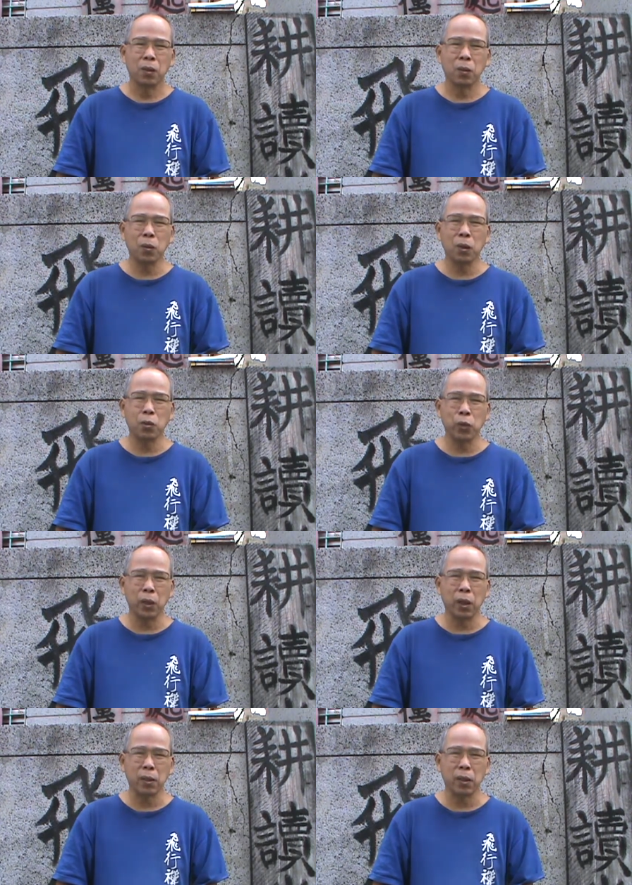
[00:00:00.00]
如果去
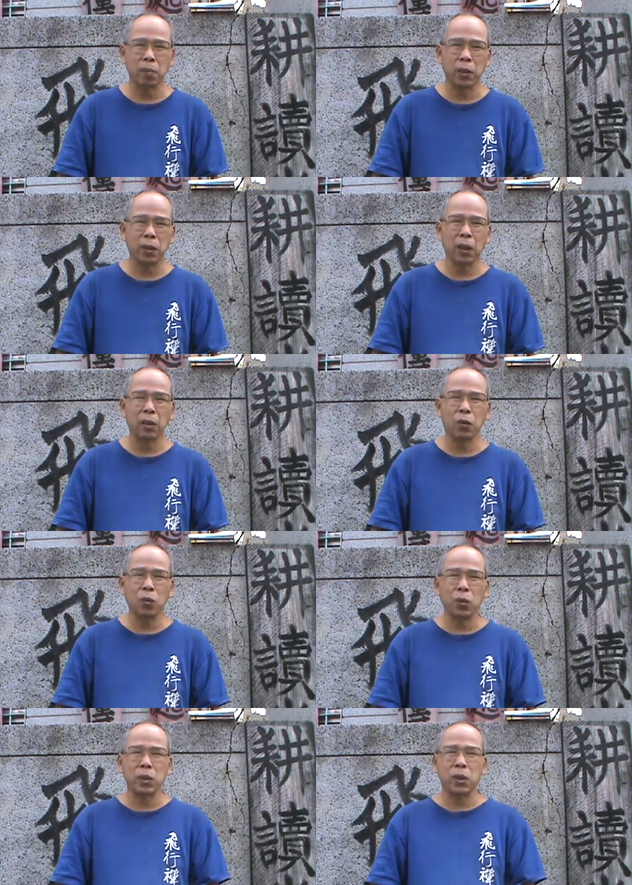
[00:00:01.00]
掉圣名，他能够
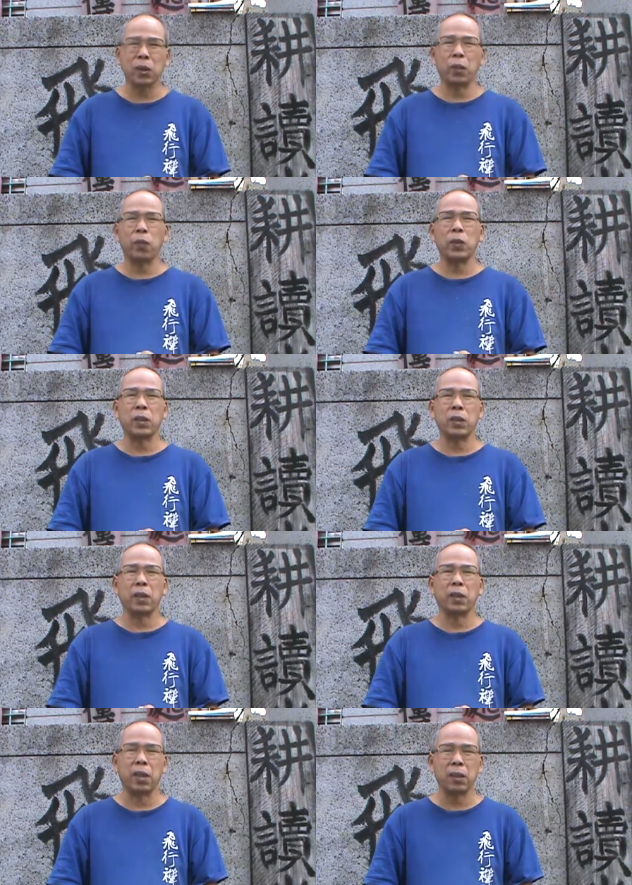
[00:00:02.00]
过成一个非常
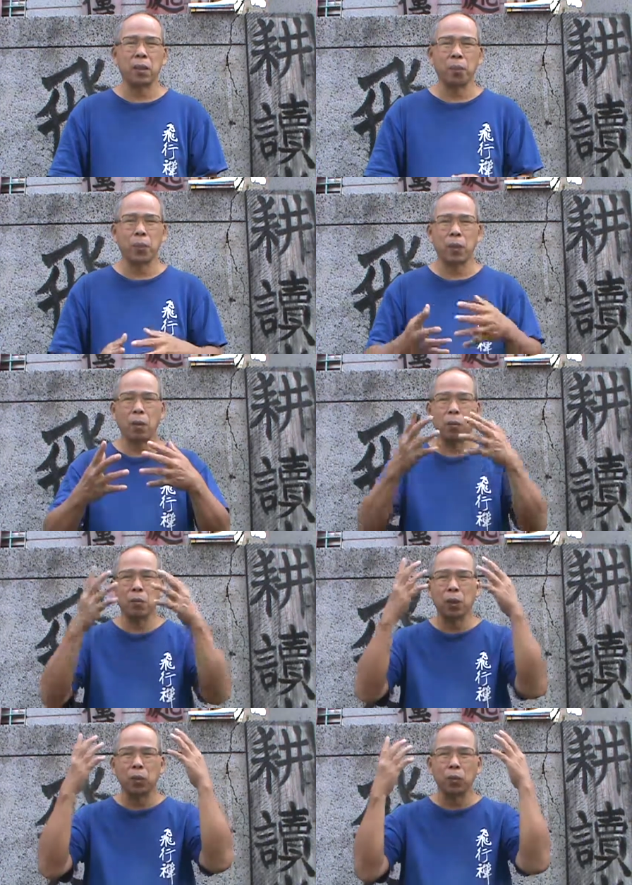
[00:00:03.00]
简单的，不要
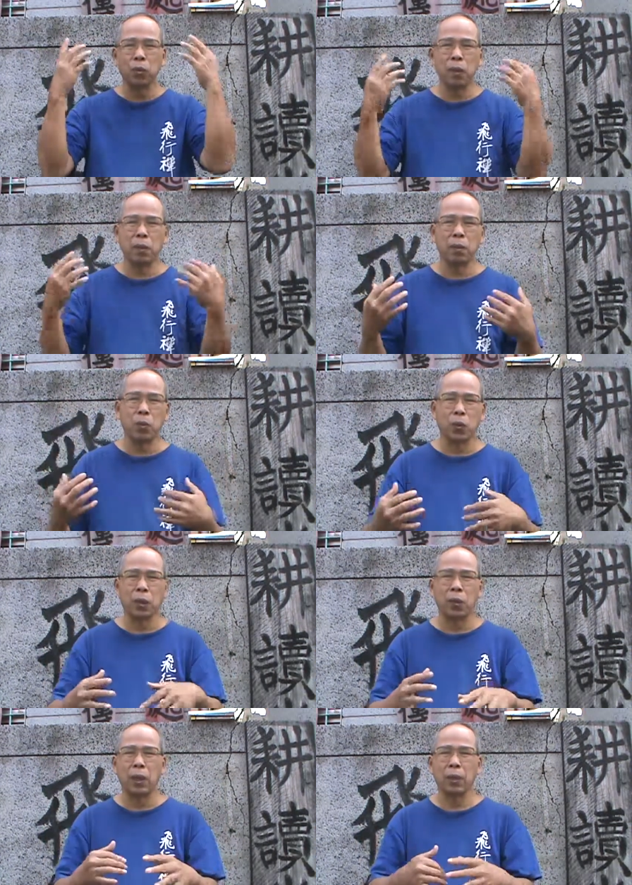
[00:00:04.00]
那么浓妆艳抹
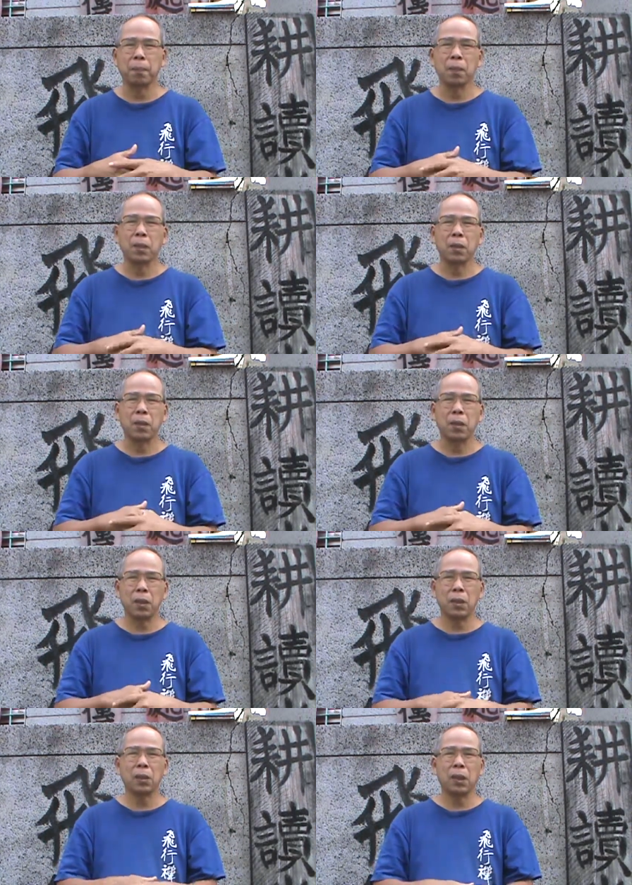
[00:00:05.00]
的话，
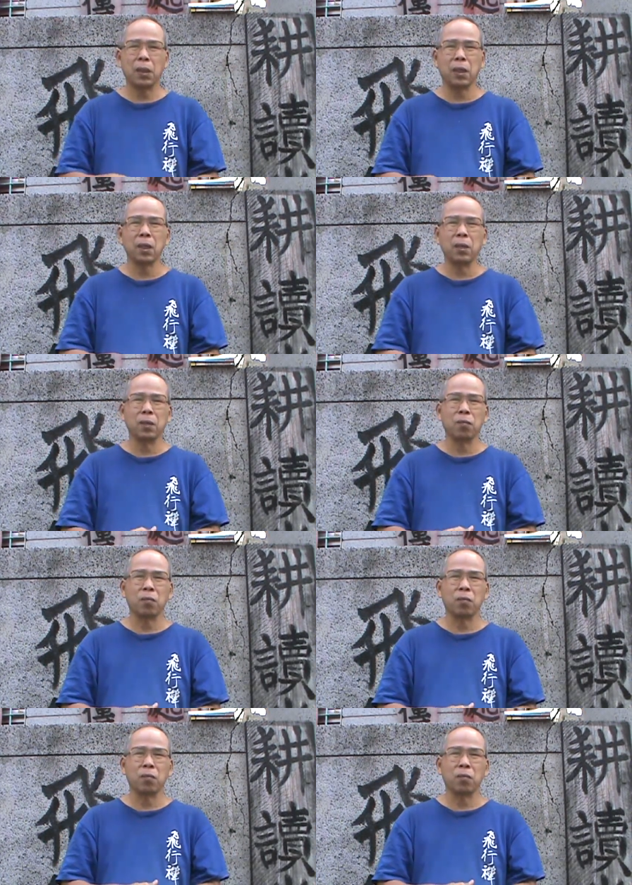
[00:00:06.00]
可能他可以。